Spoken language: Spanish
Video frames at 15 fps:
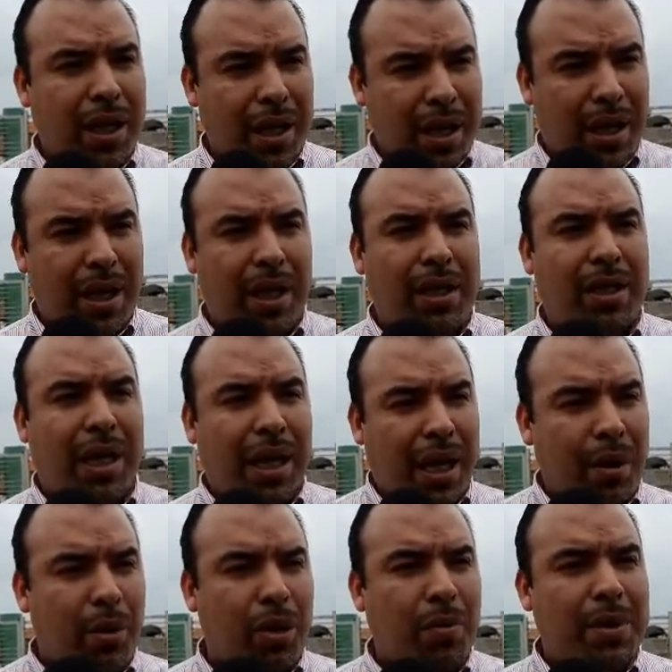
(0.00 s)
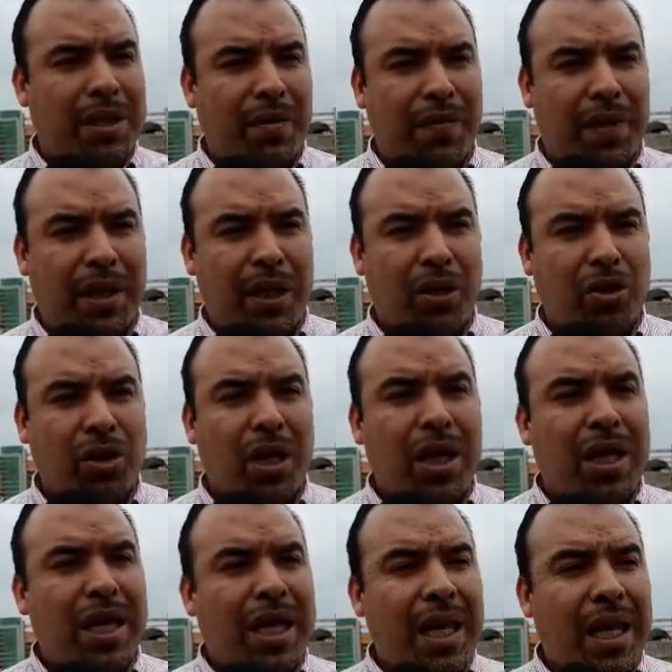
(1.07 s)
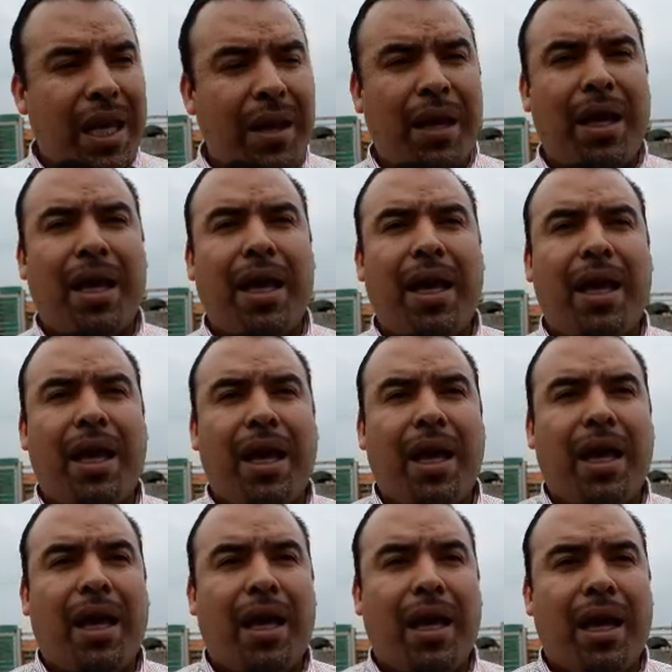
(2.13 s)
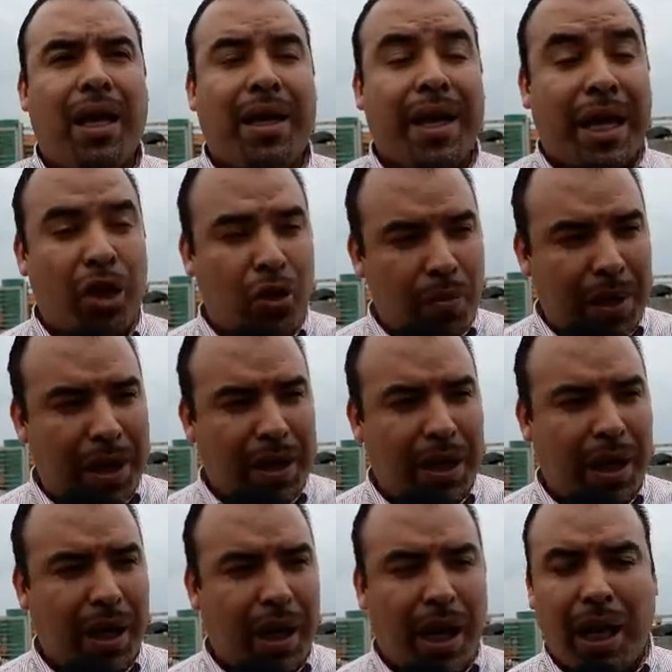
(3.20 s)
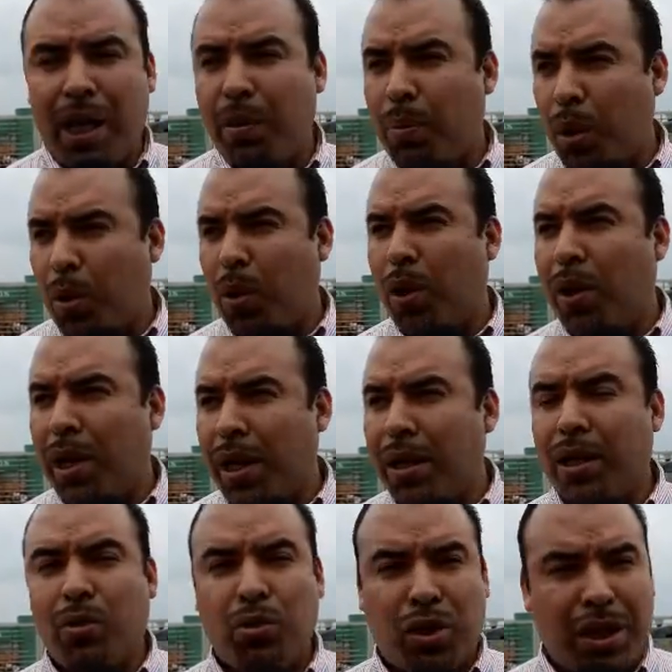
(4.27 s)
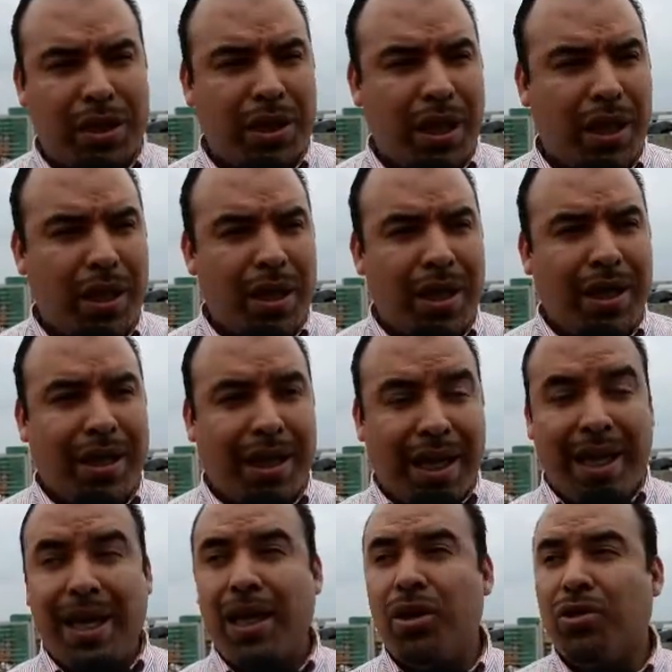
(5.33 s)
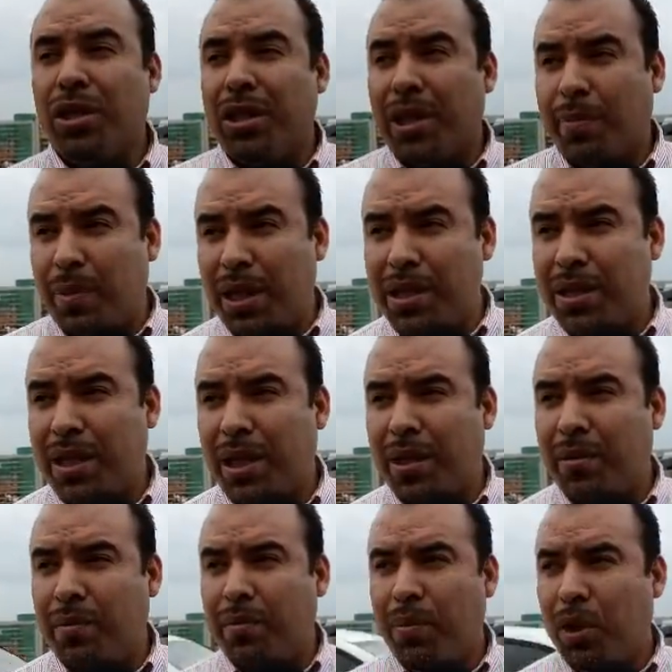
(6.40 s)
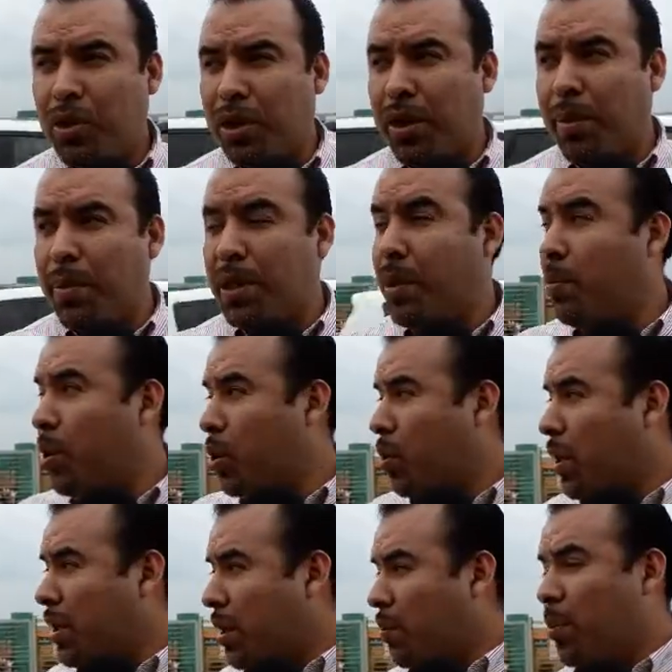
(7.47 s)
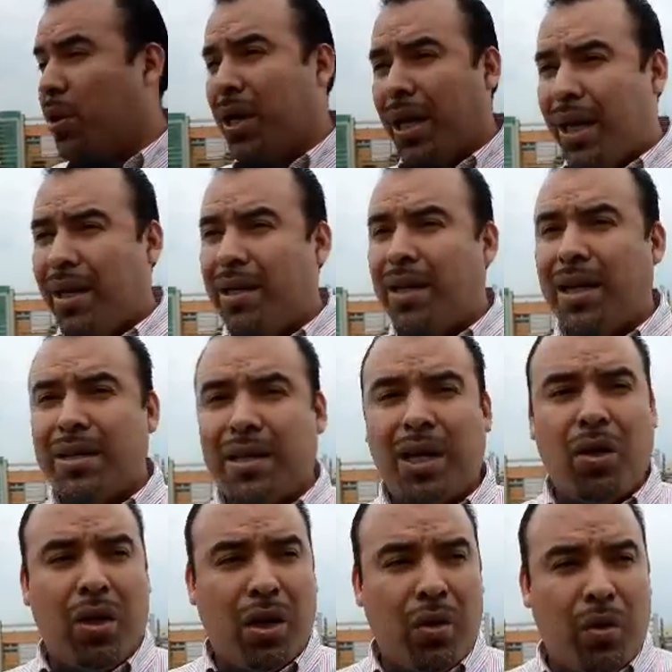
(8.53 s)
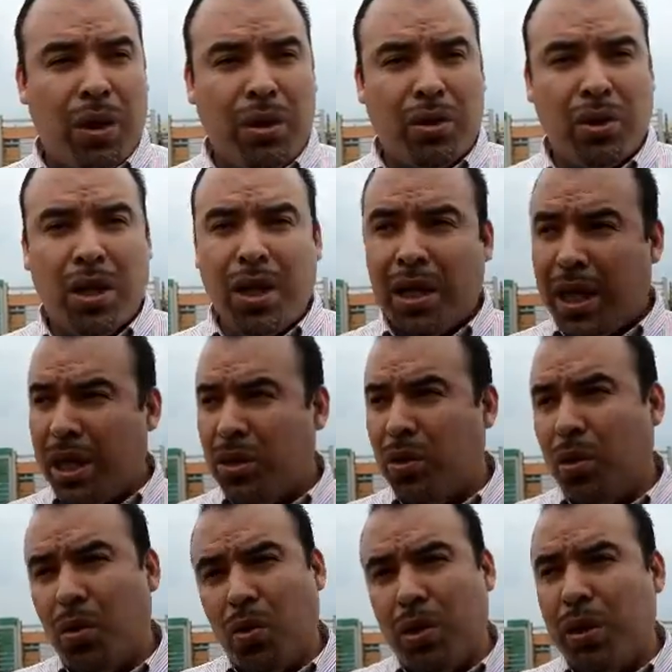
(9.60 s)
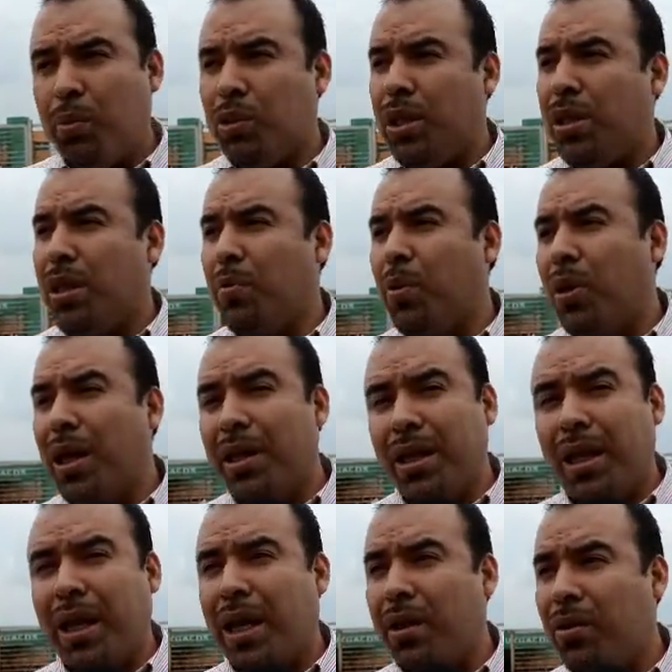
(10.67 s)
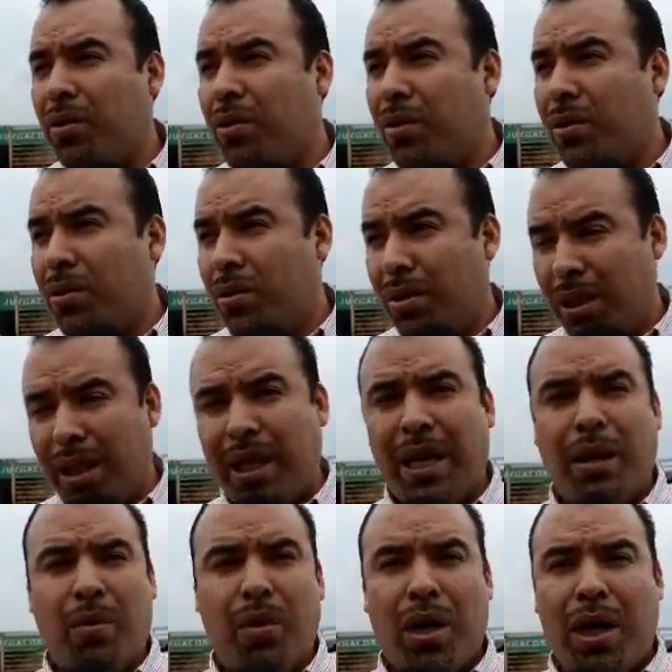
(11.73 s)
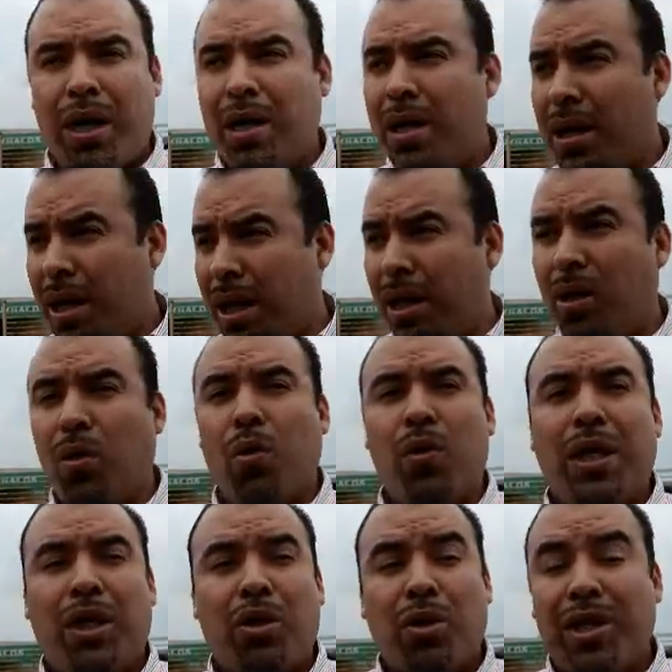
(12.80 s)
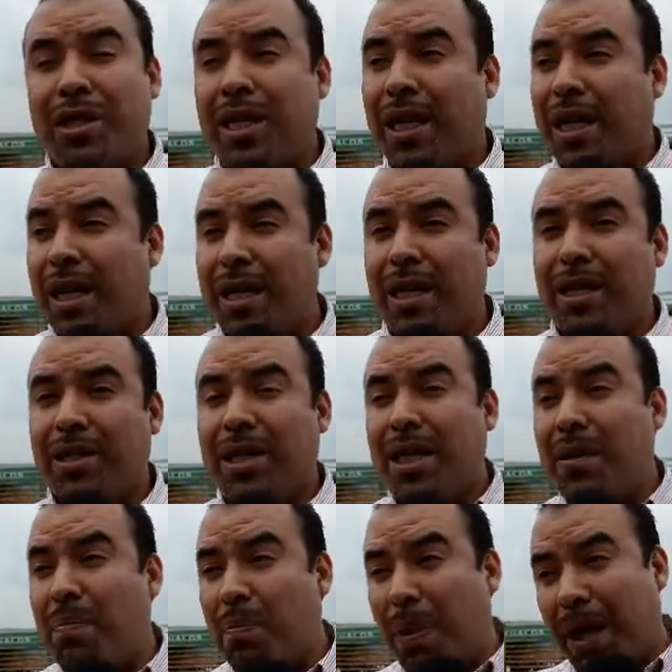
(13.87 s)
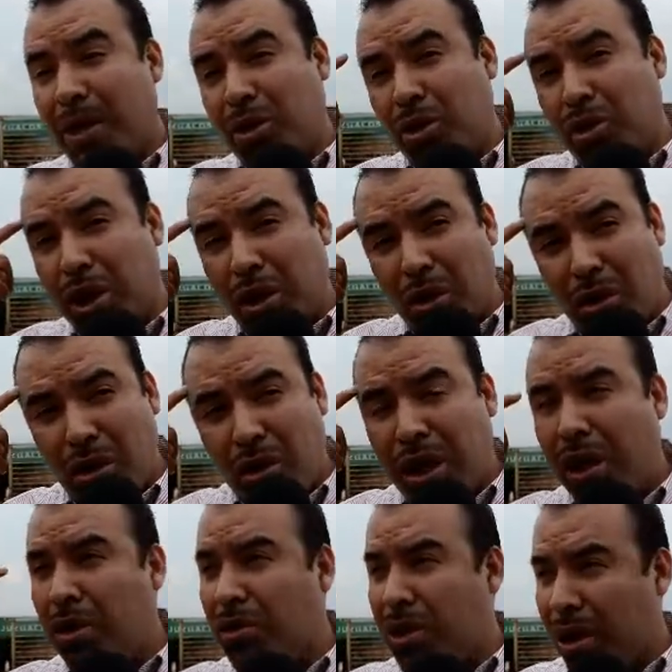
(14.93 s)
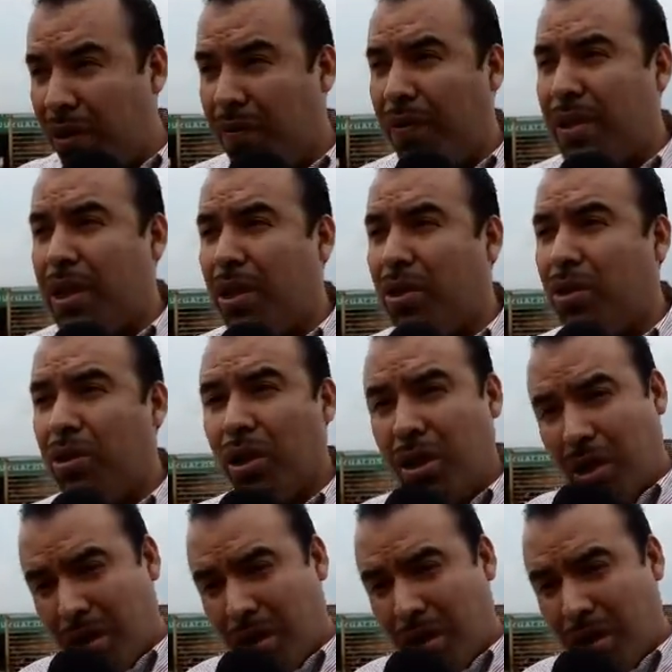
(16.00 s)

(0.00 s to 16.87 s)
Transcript: en agravio de mis defendidos, y le recomienda a la Procuraduría General de Justicia que los indemnice los indemnice por todo el tiempo que han estado recluidos, que eso incluye pues el tiempo que han dejado de elaborar, incluye todas aquellas impactos psicológicos y físicos